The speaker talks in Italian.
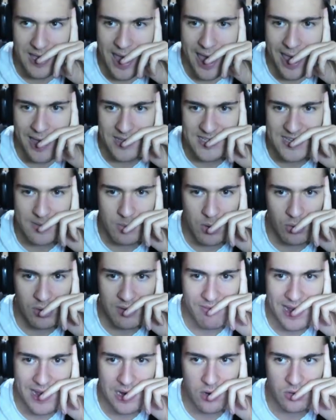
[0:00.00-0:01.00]
è, siamo a un
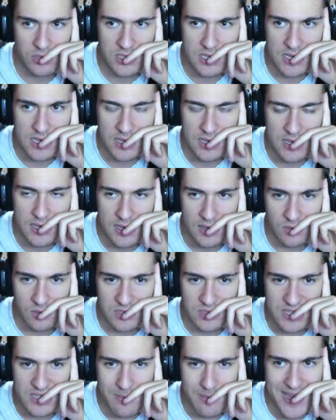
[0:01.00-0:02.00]
livello di
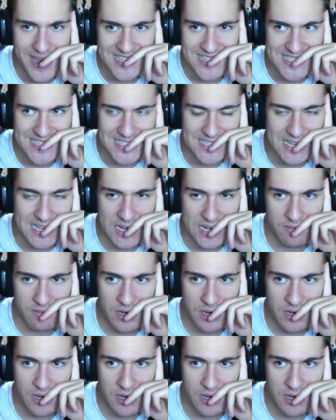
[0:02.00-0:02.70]
di demenza